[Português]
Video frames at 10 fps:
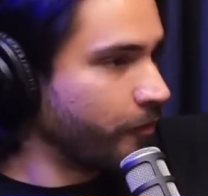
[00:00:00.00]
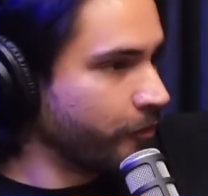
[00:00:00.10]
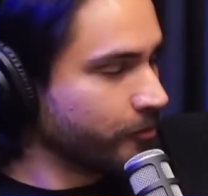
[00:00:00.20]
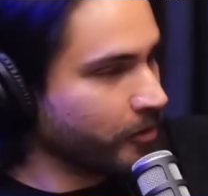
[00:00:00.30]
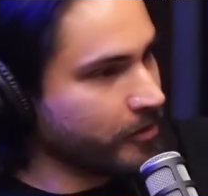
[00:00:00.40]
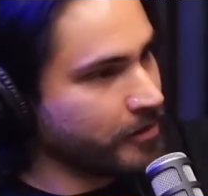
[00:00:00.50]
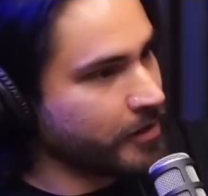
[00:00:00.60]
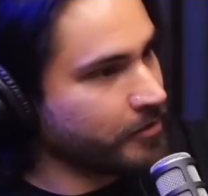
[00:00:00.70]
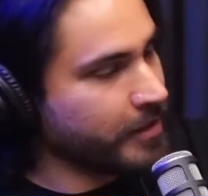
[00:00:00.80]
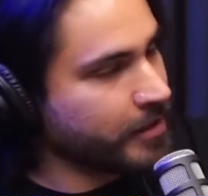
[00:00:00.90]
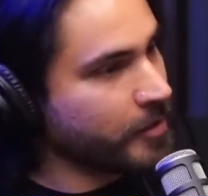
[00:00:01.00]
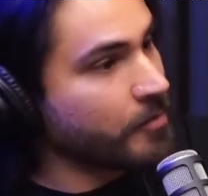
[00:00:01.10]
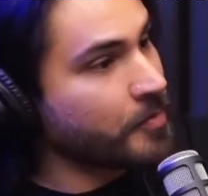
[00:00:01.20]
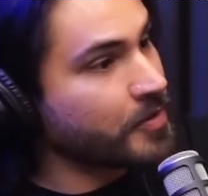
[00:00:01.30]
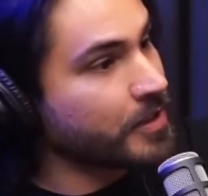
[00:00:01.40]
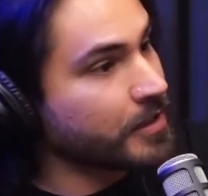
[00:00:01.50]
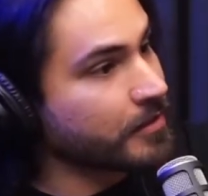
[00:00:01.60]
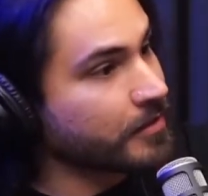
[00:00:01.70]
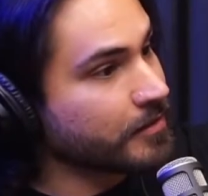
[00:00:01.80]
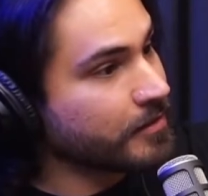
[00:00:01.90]
filme hollywoodiano, ele também é uma
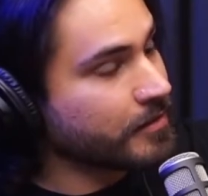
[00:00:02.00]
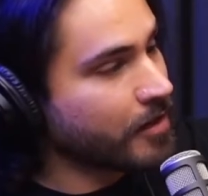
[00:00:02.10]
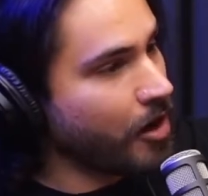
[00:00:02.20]
psique. Sim,